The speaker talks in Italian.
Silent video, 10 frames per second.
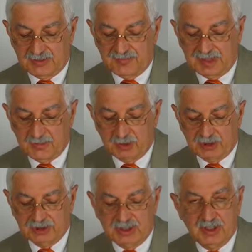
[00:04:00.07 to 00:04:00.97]
Fabio
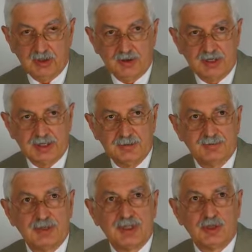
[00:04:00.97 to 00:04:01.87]

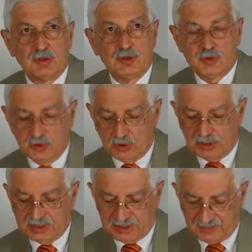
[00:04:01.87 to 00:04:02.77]
Resiglione,
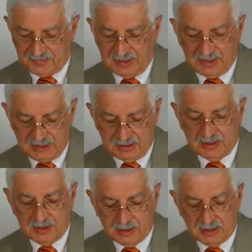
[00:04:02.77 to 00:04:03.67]
Giulia
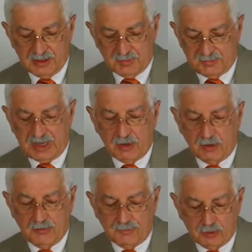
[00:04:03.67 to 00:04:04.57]
Cervellin,
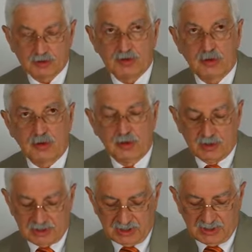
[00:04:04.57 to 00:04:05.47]
Paolo
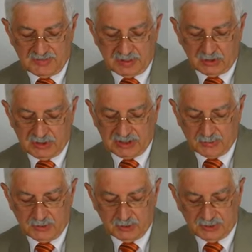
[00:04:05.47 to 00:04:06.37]
Foscolo e Veronica
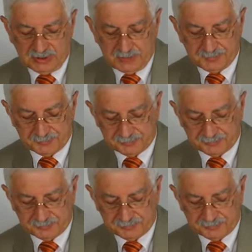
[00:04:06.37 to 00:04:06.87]
Biondi.